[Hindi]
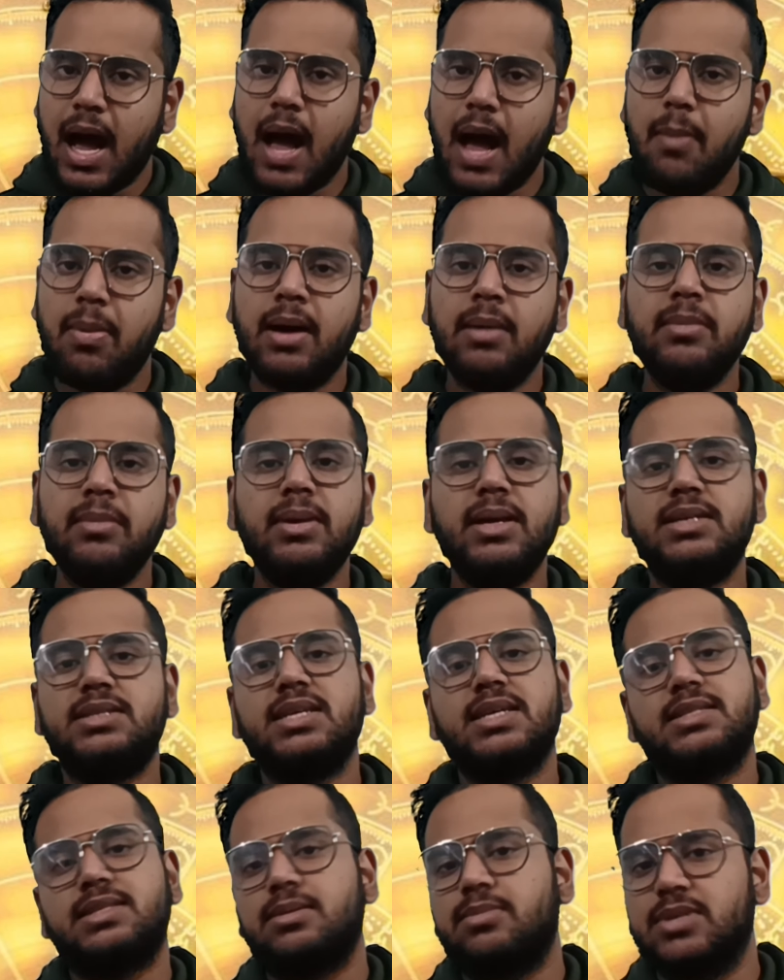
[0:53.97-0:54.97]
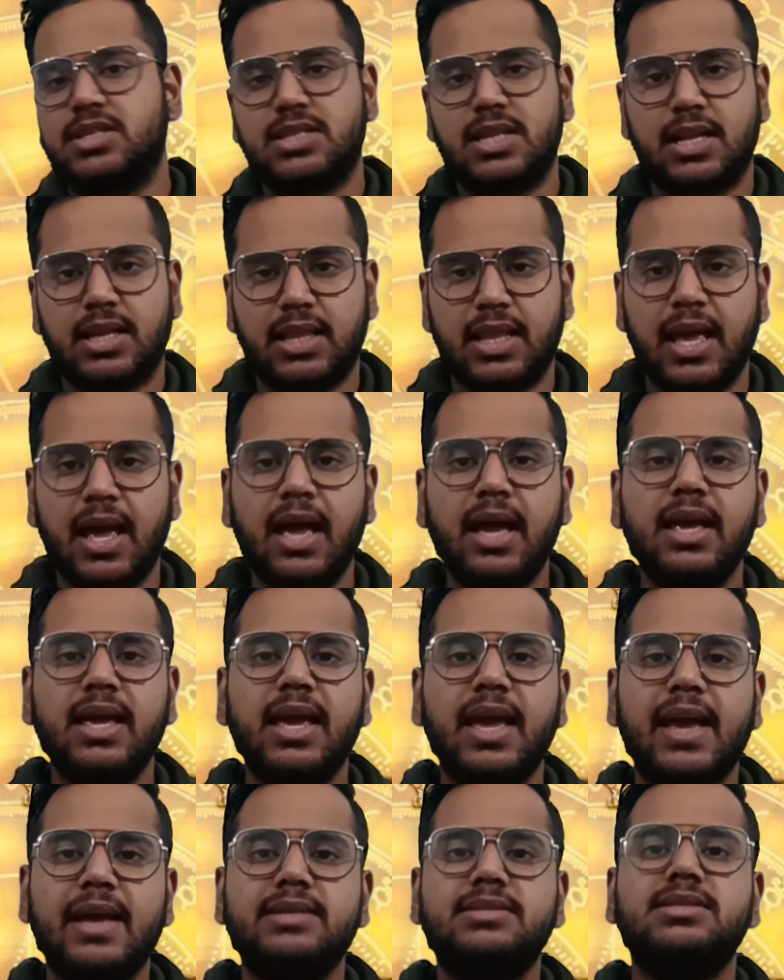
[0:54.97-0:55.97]
अब हम इसे समझ लेते हैं
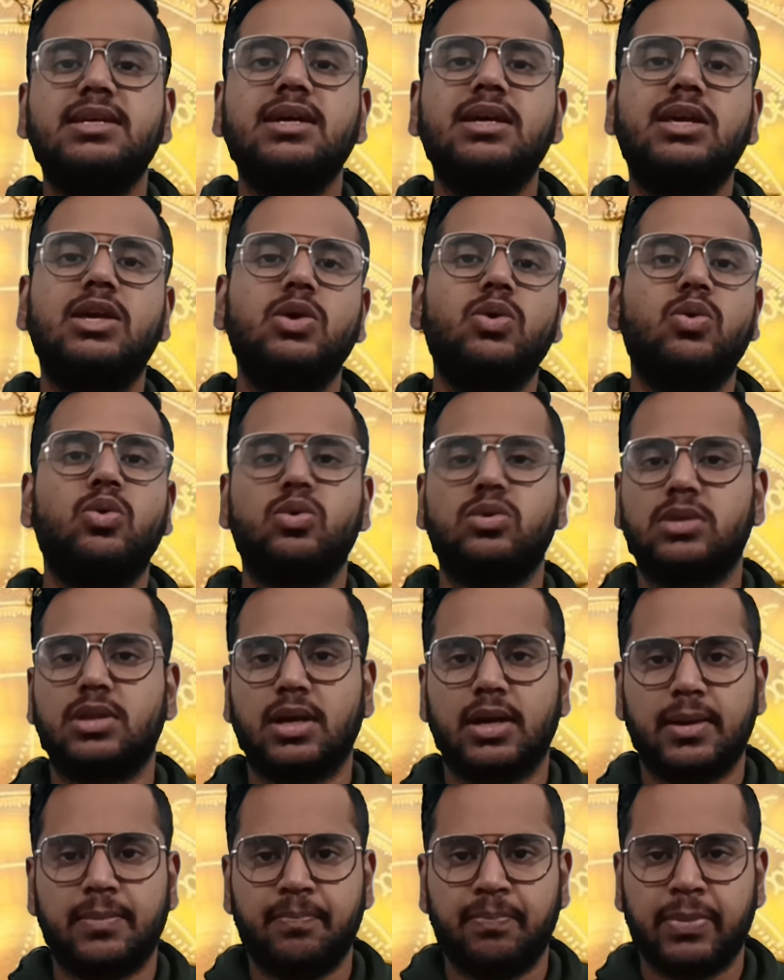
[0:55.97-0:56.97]
कि ऐसा क्यों होता है